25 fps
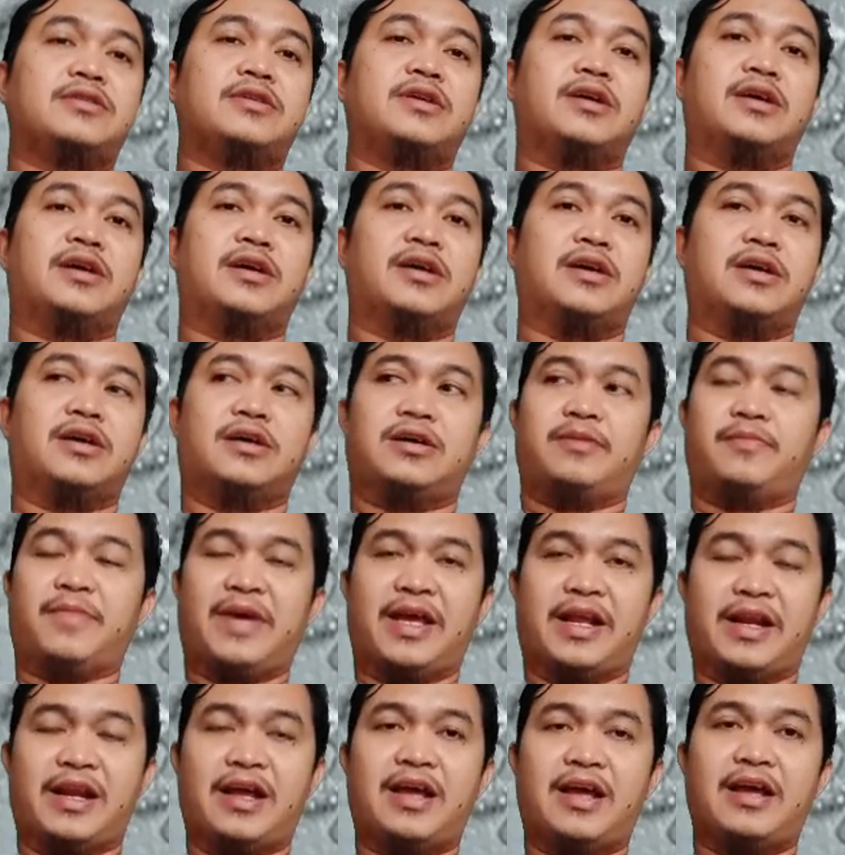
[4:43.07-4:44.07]
Uh,
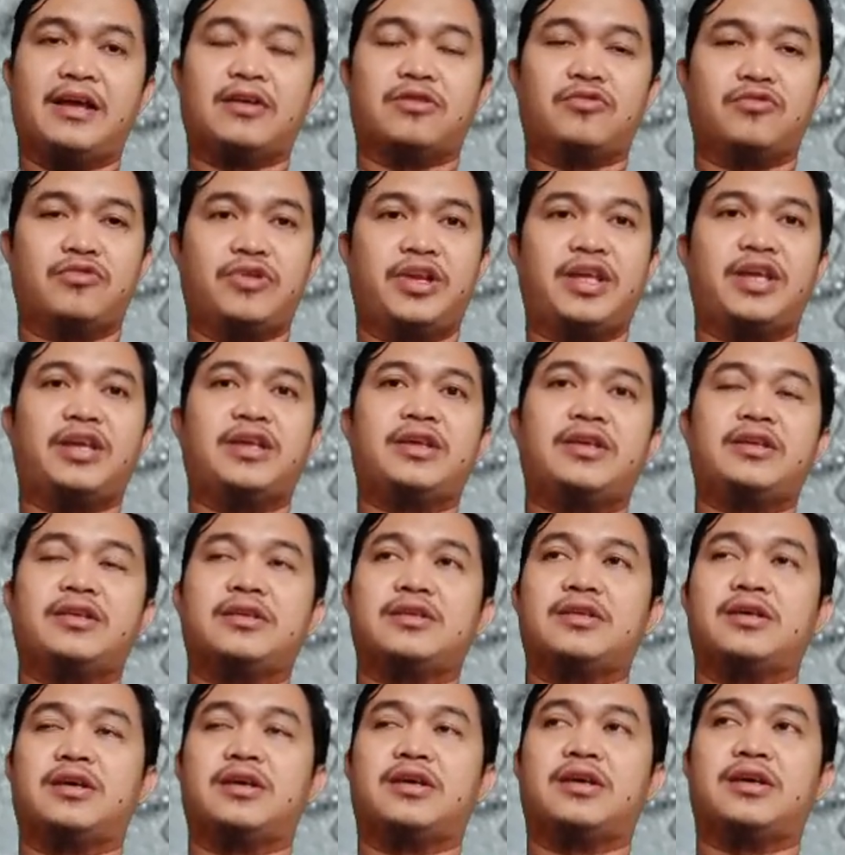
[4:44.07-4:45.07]
merah, kuning,
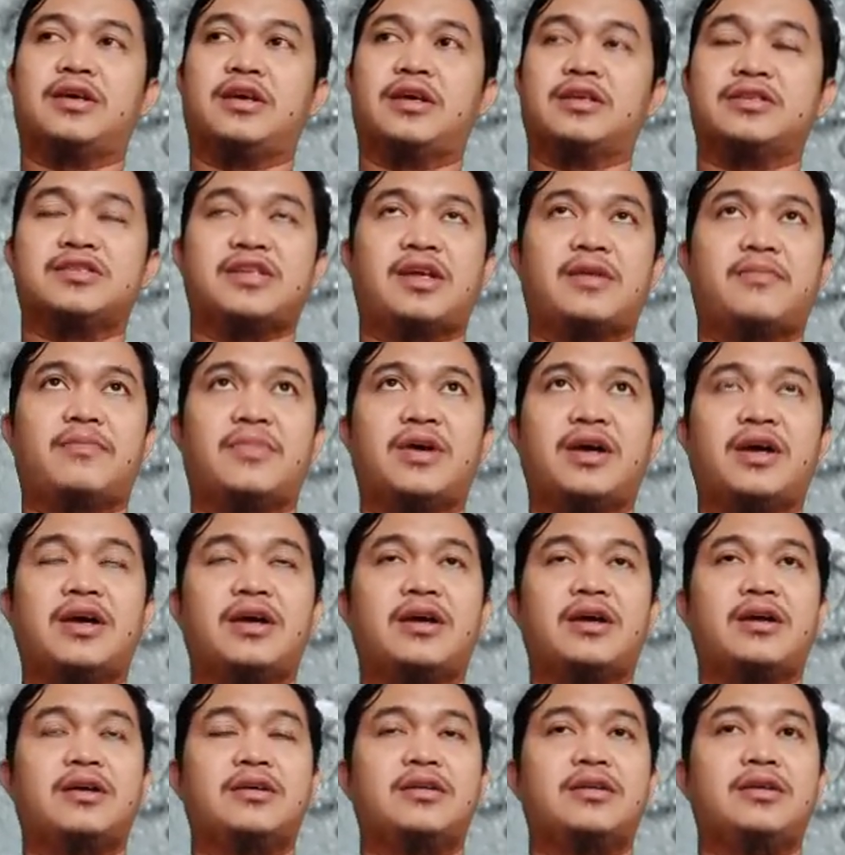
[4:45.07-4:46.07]
uh,
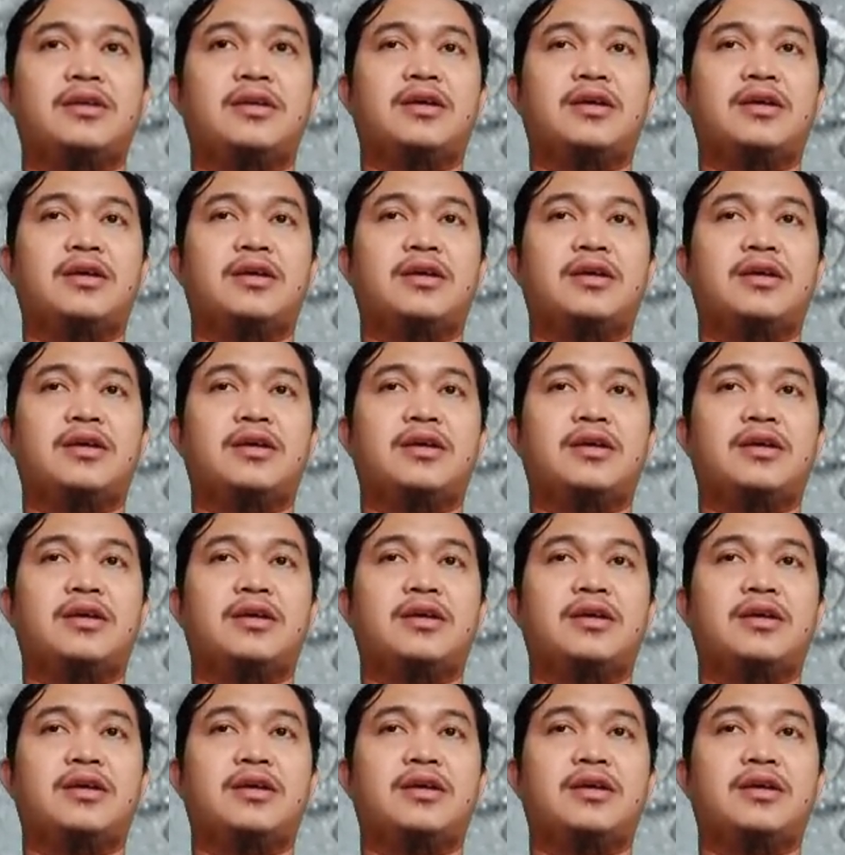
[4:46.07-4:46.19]
sama